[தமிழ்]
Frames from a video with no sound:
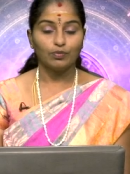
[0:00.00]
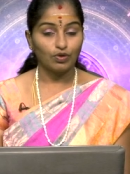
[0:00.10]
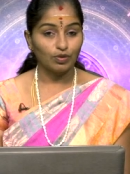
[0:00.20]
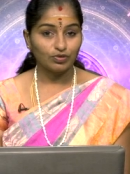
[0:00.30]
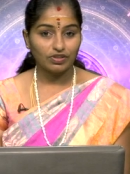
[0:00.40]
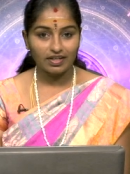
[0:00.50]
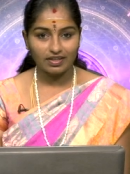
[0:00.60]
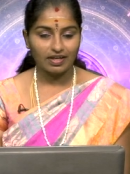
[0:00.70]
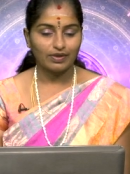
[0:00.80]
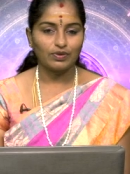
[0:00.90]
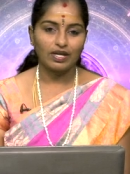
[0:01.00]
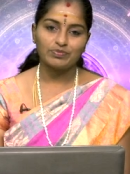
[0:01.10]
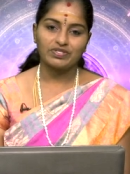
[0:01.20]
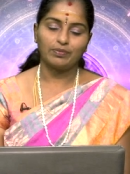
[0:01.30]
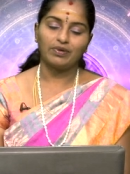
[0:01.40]
முழு முதல் கடவுளாம்
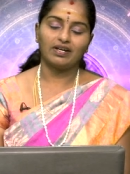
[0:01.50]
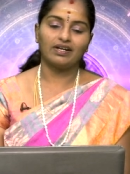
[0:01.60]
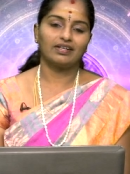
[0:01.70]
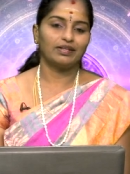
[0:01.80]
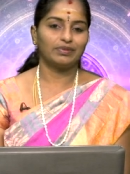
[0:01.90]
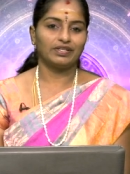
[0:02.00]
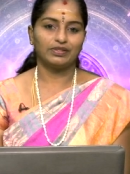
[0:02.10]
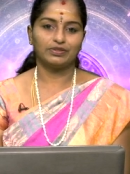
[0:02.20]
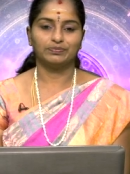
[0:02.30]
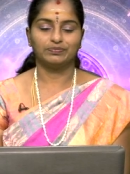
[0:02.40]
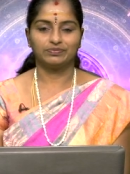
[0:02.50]
ஸ்ரீ மகா கணபதிக்கும்